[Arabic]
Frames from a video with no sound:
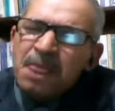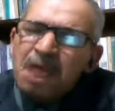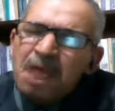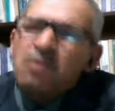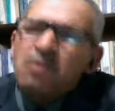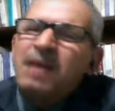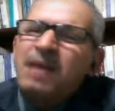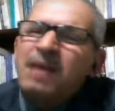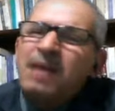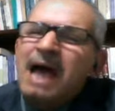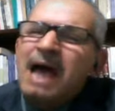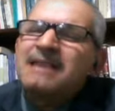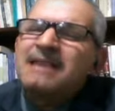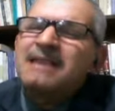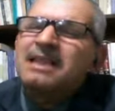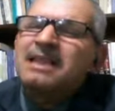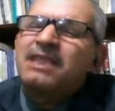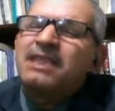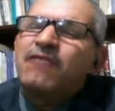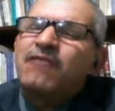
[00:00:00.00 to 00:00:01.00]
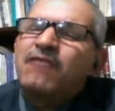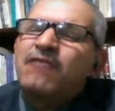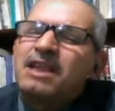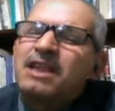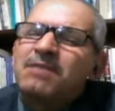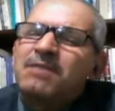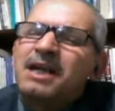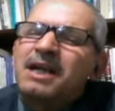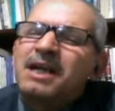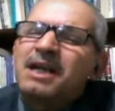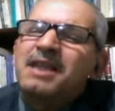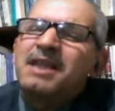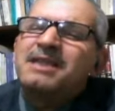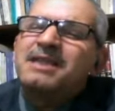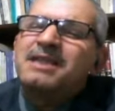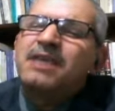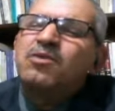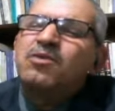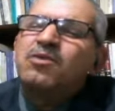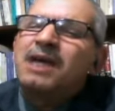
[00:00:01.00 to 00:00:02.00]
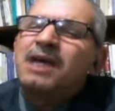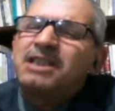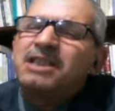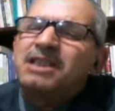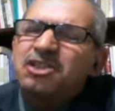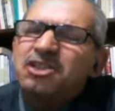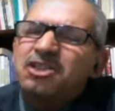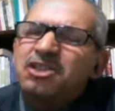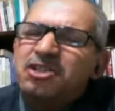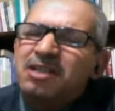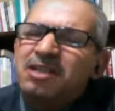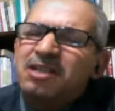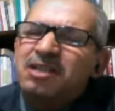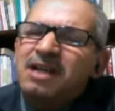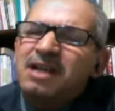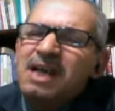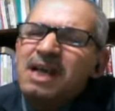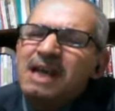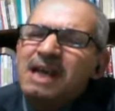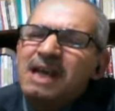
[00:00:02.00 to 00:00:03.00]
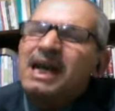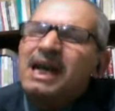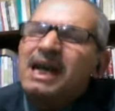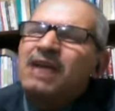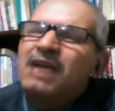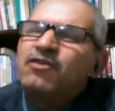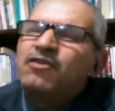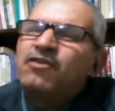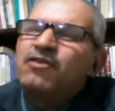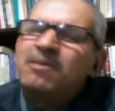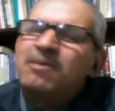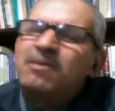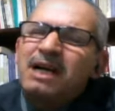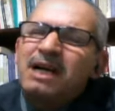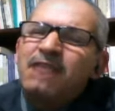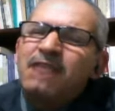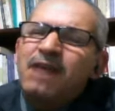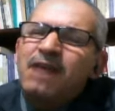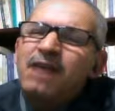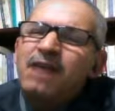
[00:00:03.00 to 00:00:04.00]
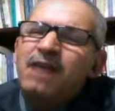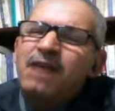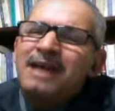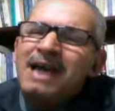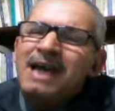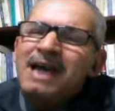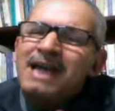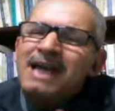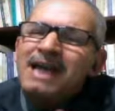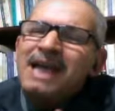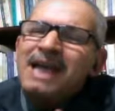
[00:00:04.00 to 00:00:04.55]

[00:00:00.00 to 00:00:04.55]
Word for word: وبالعكس الانتفاض المره هذه سيكون خطير جدا نعم. لانه في المره الفارطه